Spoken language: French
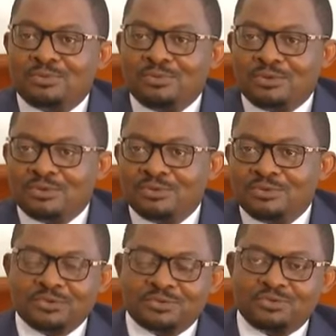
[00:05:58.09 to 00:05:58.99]
pour euh,
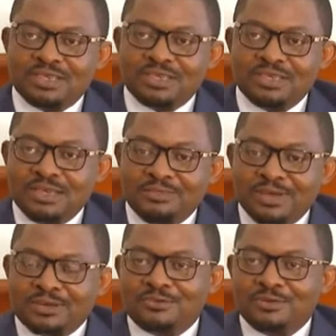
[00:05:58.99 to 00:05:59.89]
fluctuer
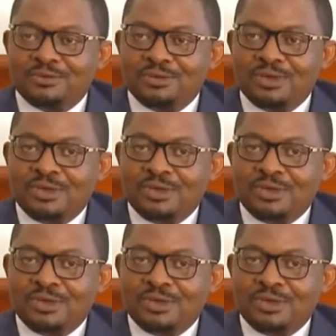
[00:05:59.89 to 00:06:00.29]
mes revenus.